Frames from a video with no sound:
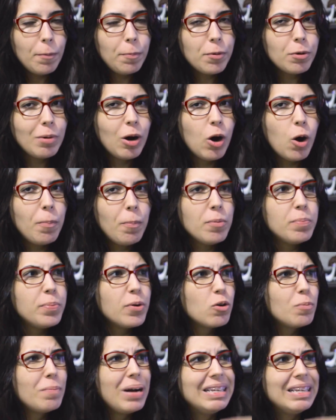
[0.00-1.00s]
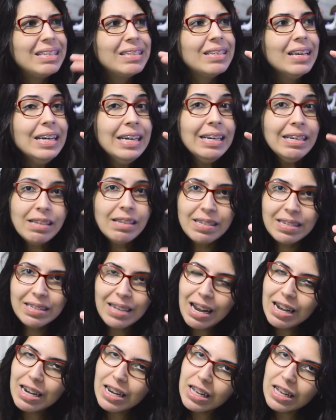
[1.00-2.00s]
por uma roupa um pouco mais
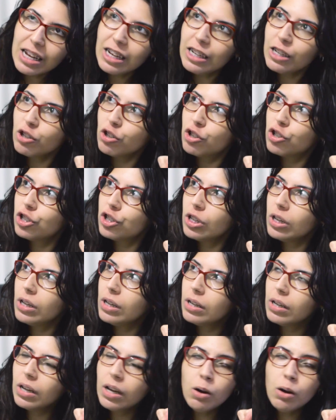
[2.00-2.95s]
saliente.